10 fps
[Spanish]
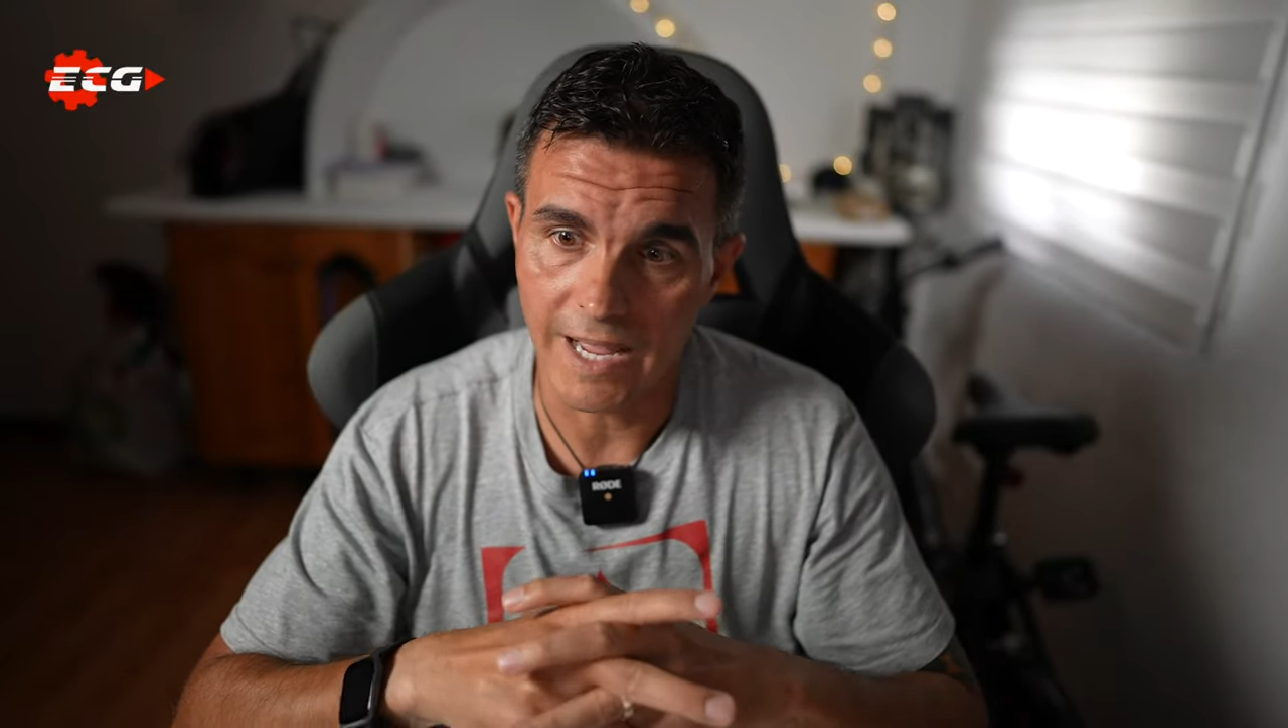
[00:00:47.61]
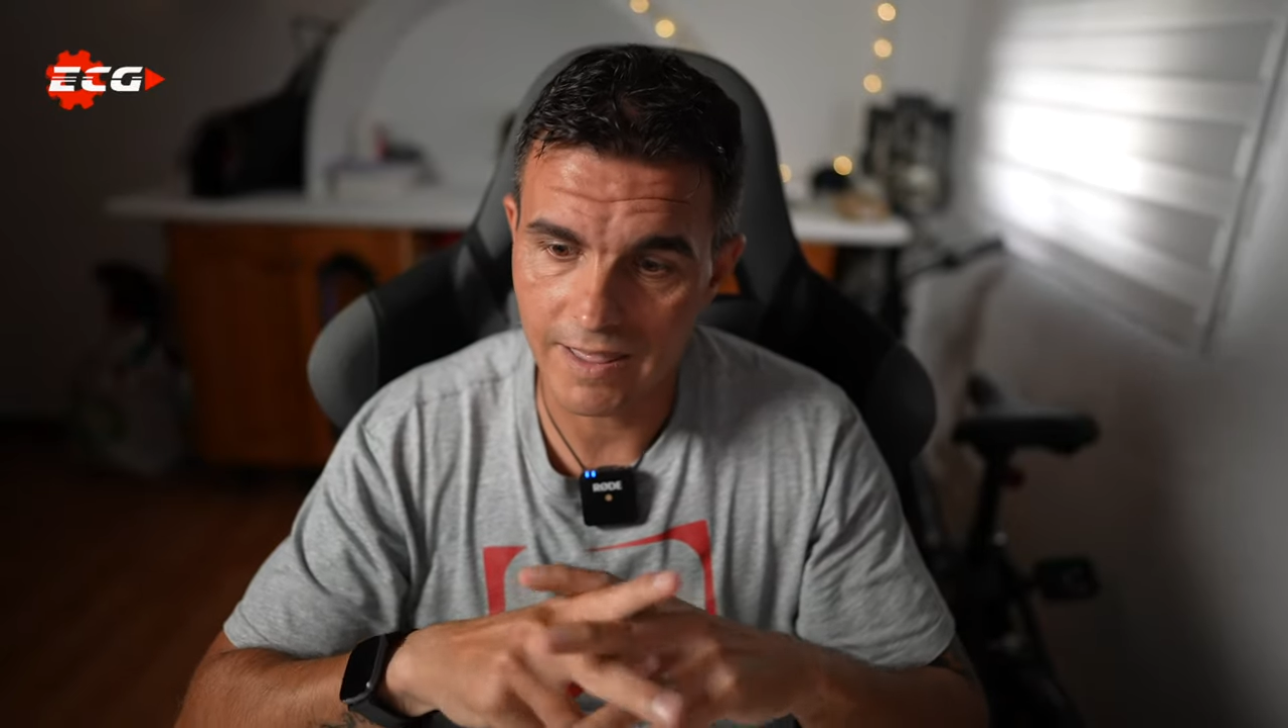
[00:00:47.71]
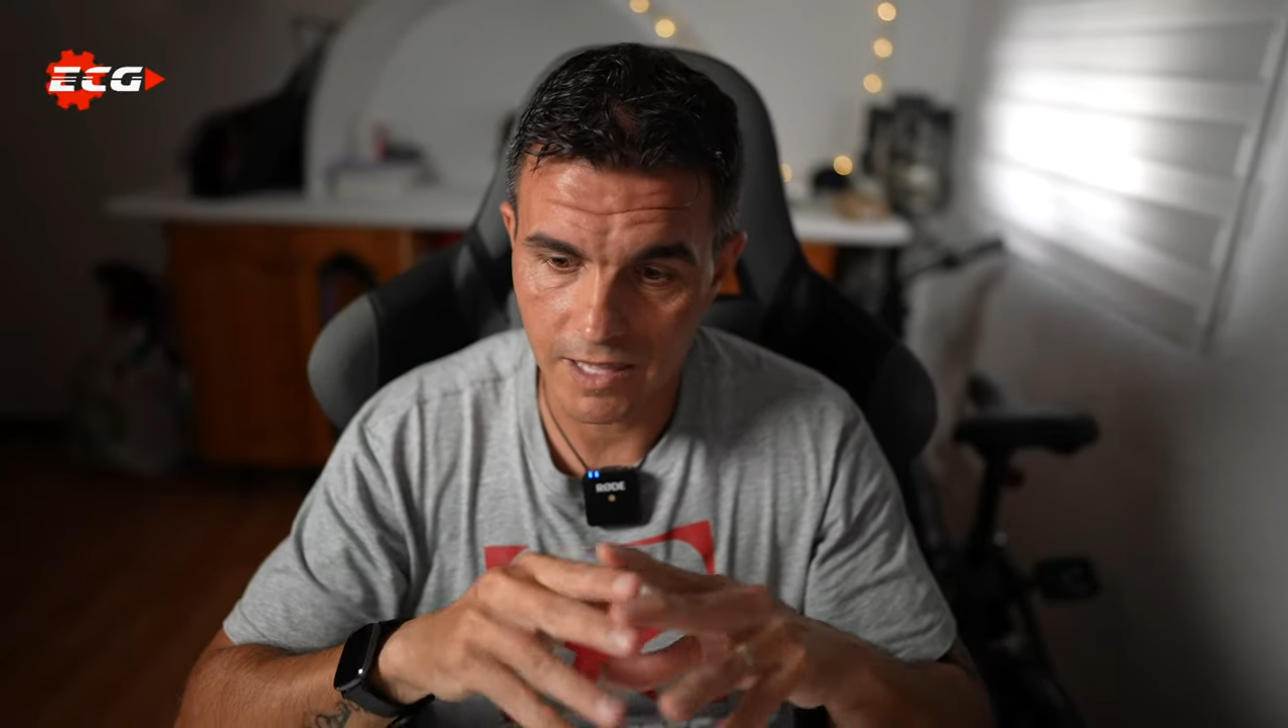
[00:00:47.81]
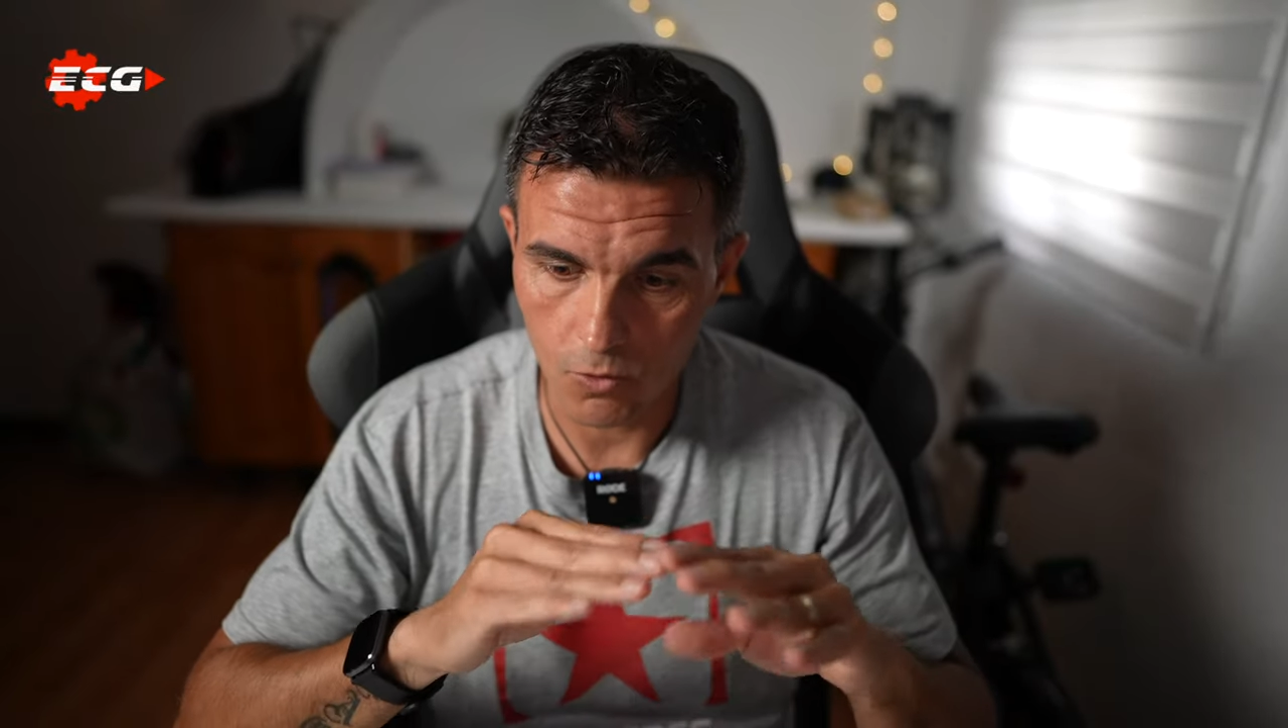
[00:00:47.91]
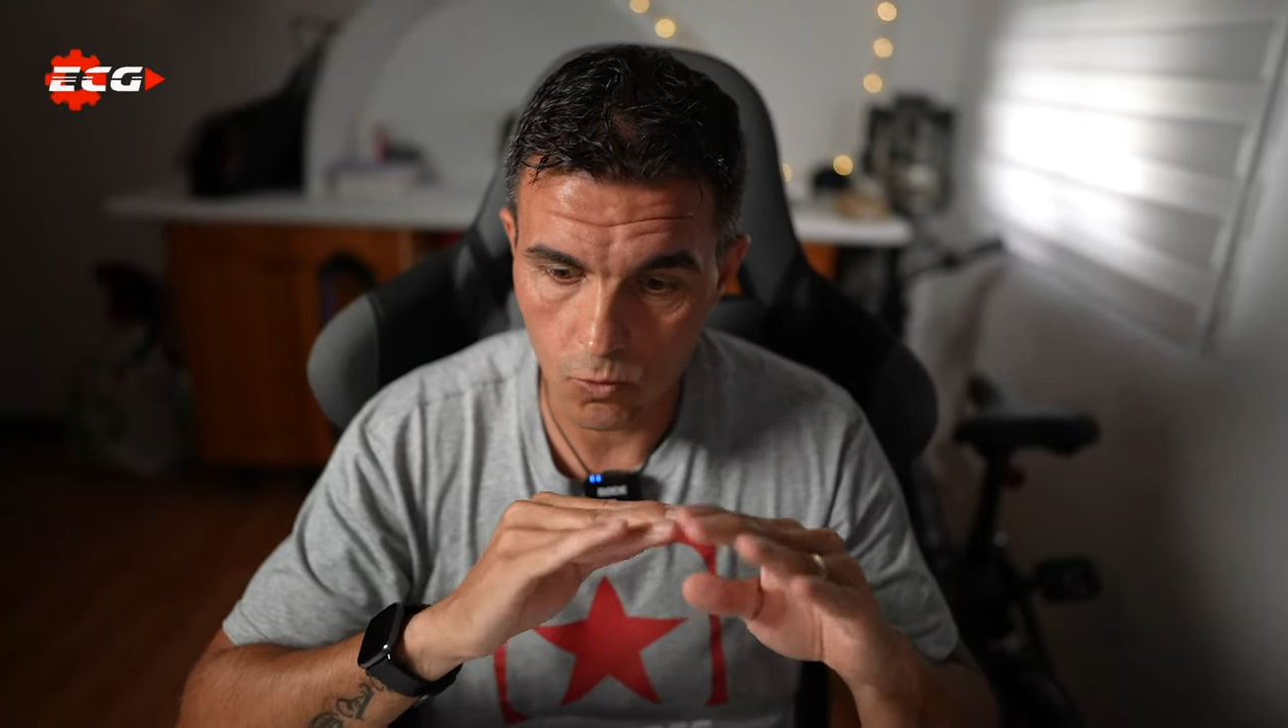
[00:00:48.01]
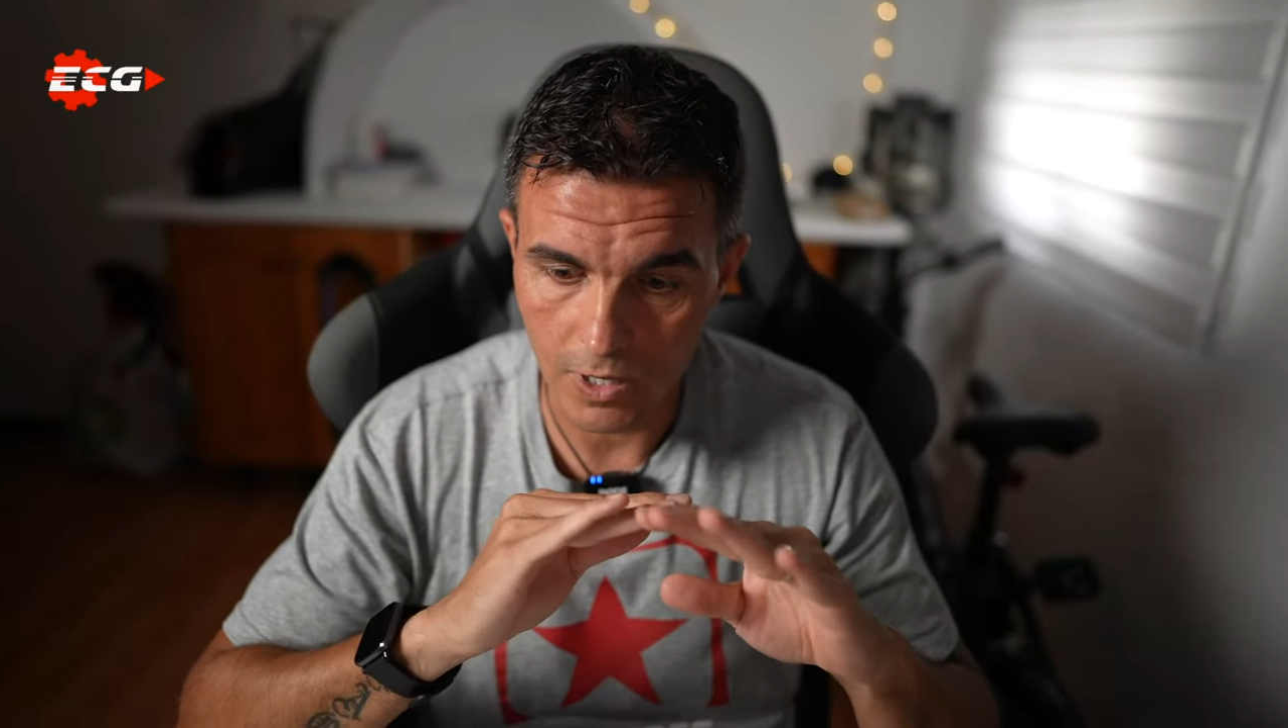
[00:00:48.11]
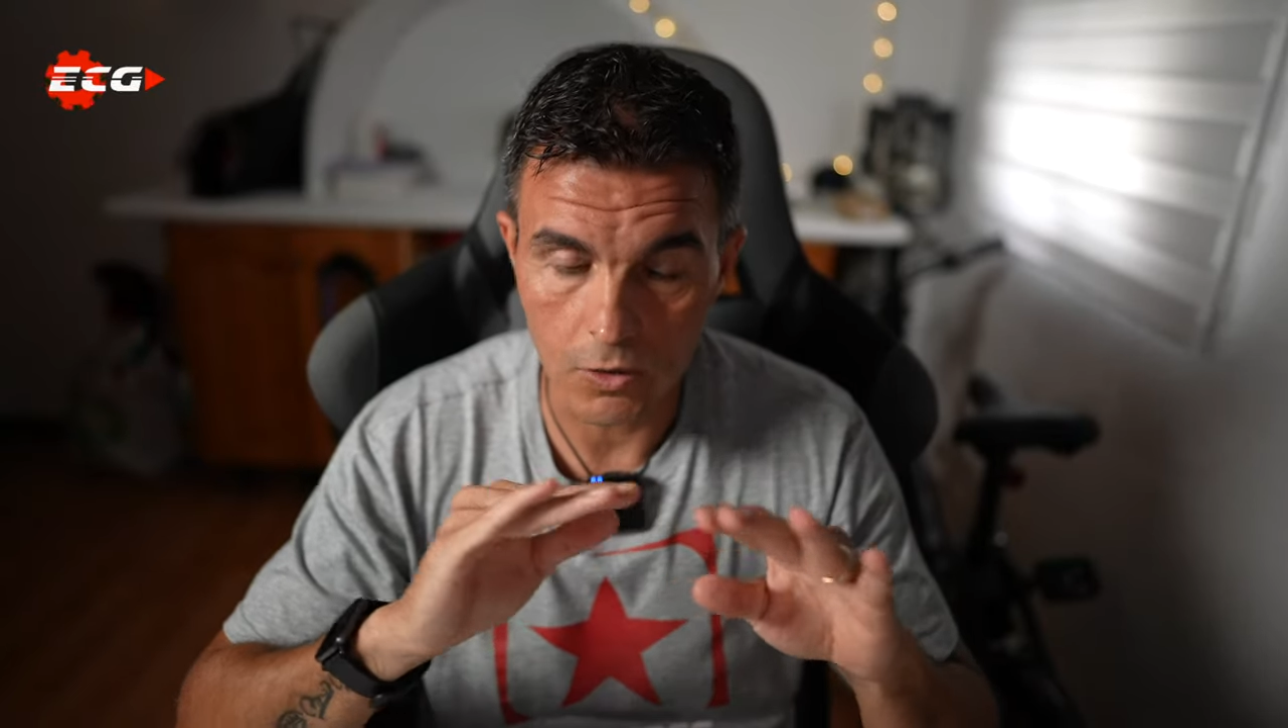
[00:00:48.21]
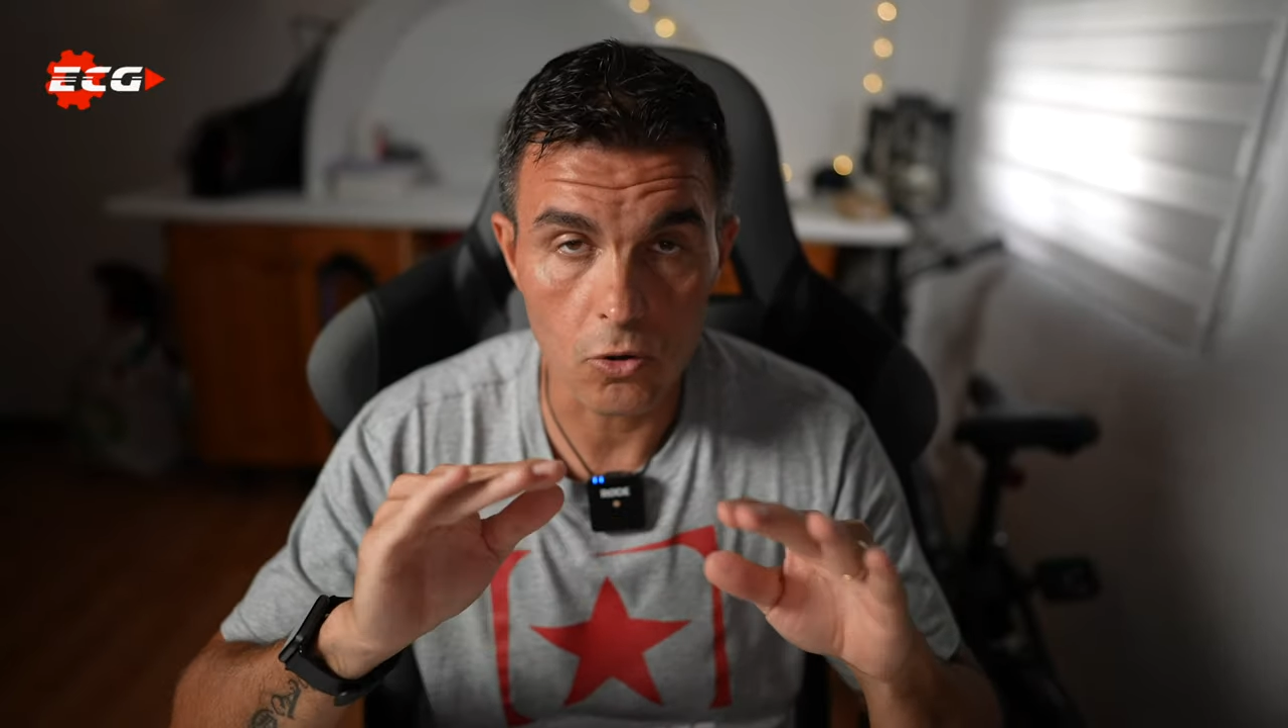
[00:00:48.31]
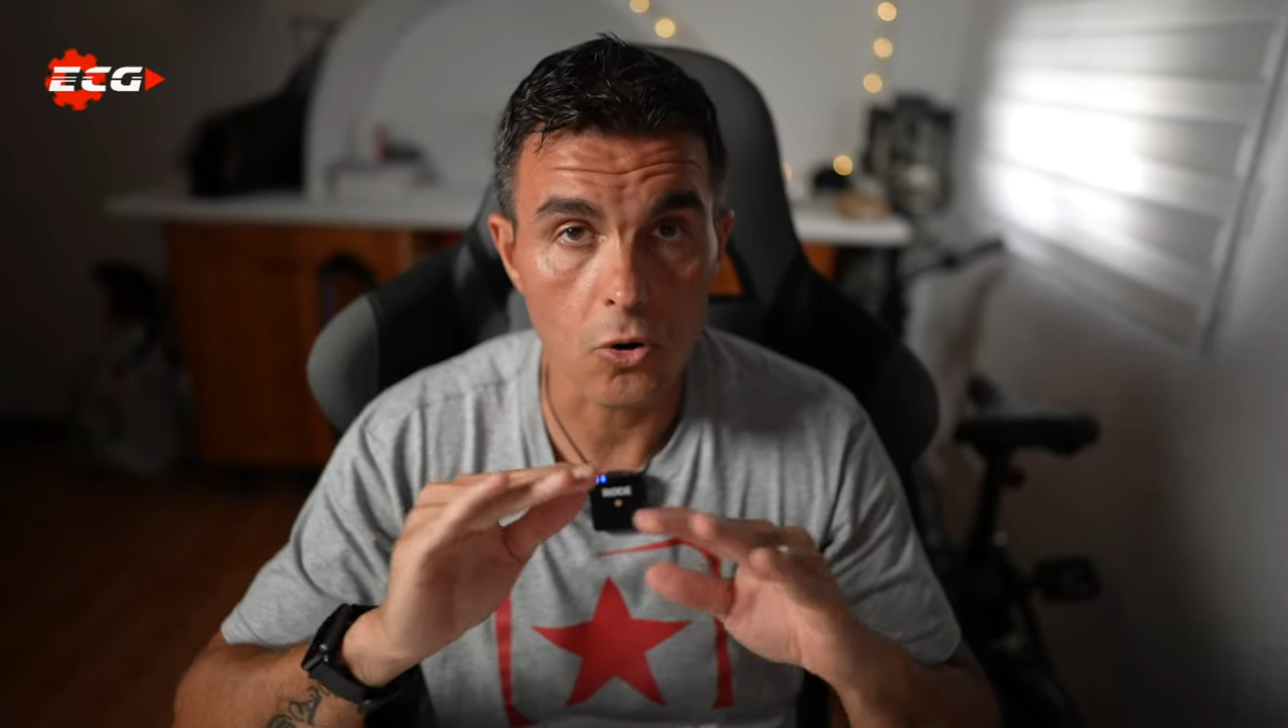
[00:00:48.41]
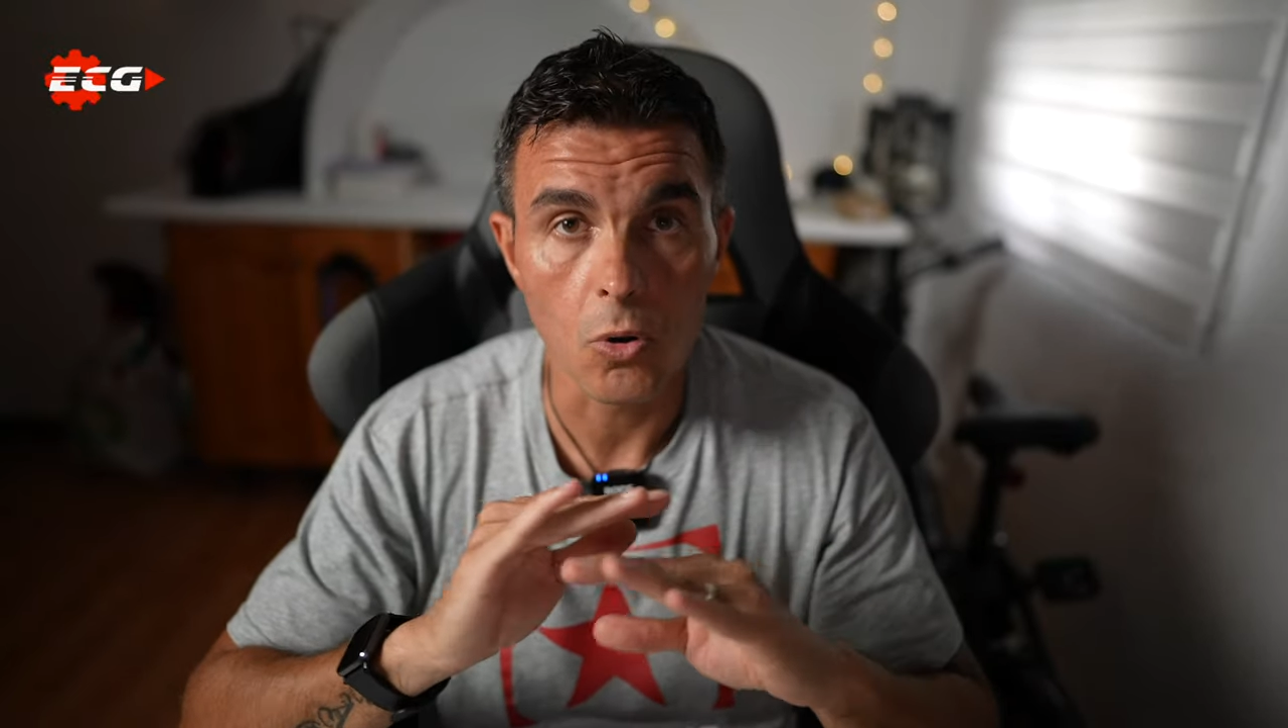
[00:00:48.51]
Hace un
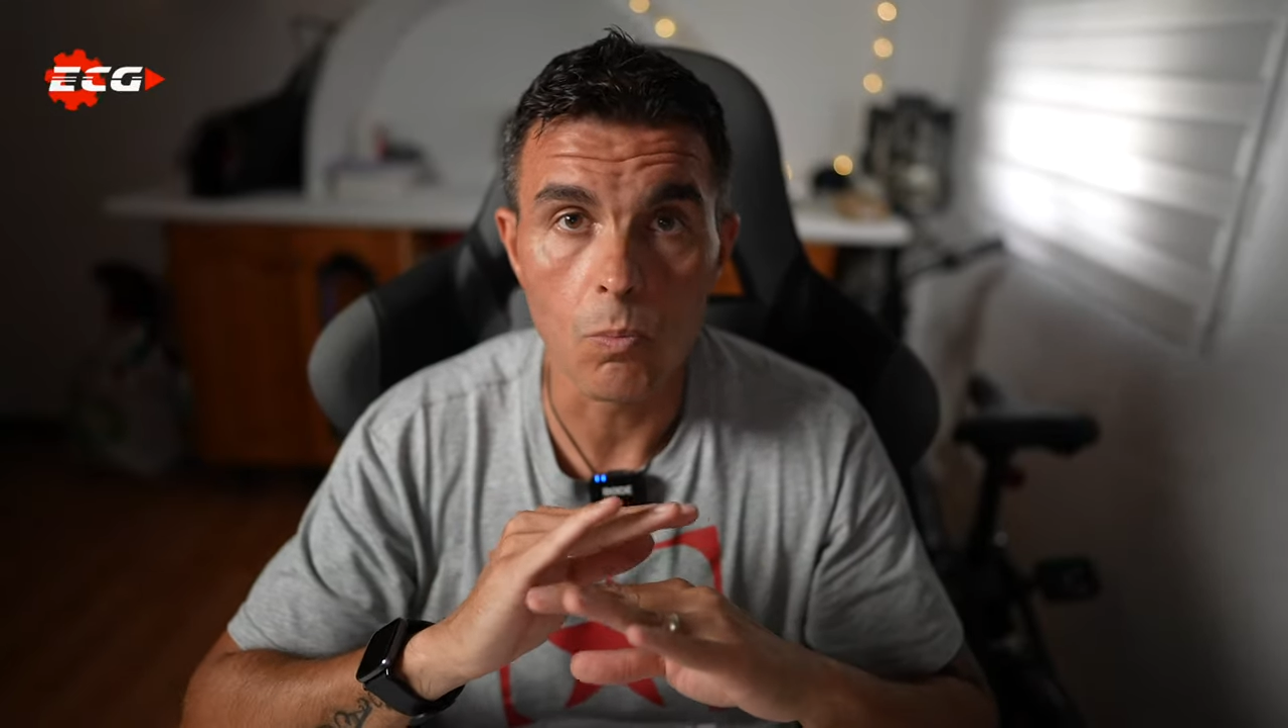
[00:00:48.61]
calor